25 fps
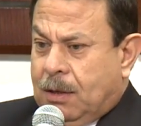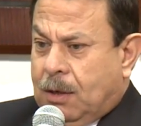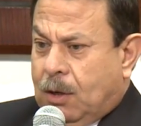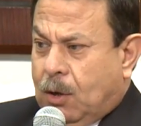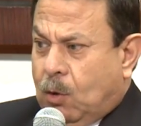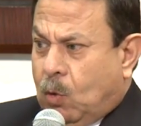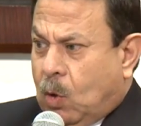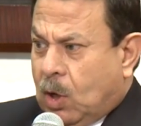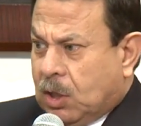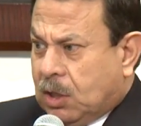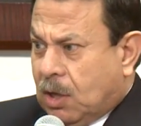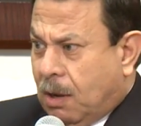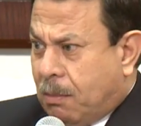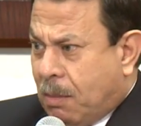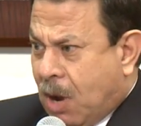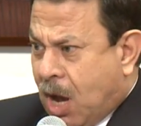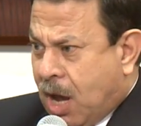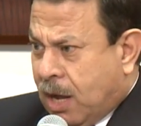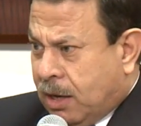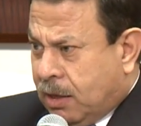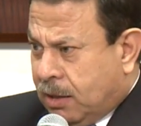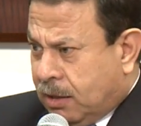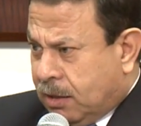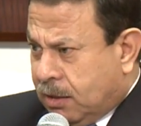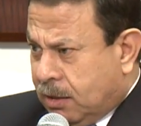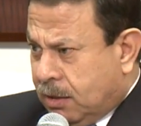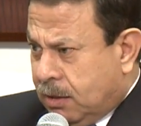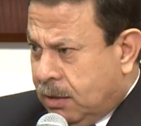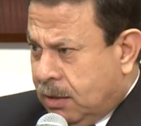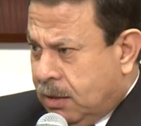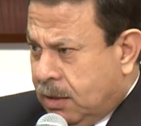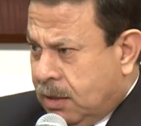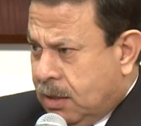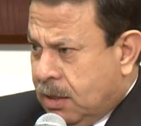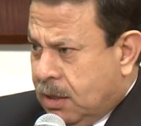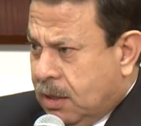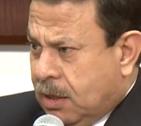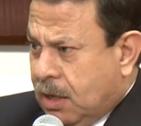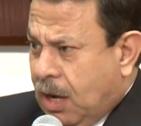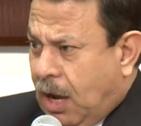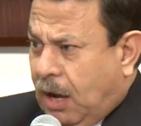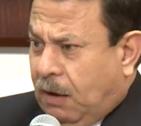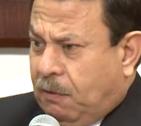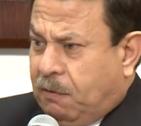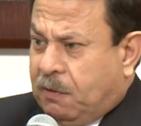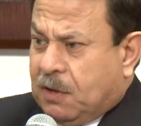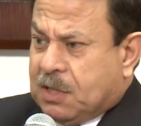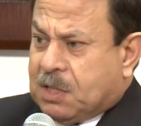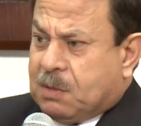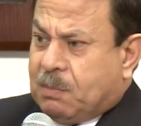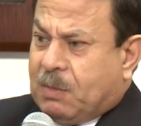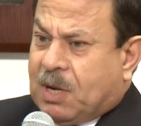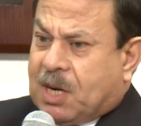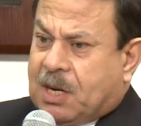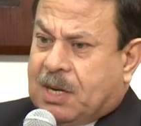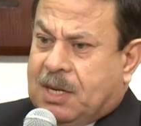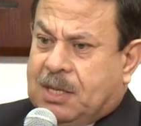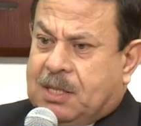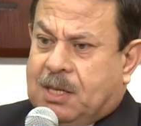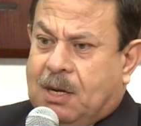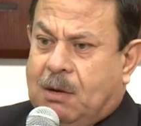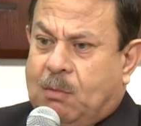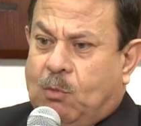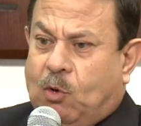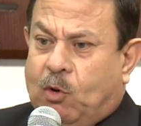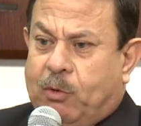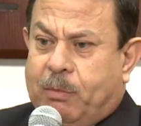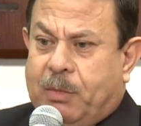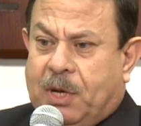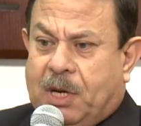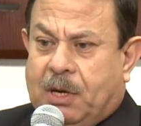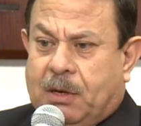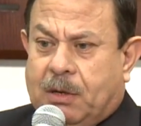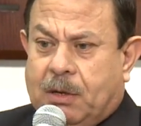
هو ضمان يحفظ مركز المؤمن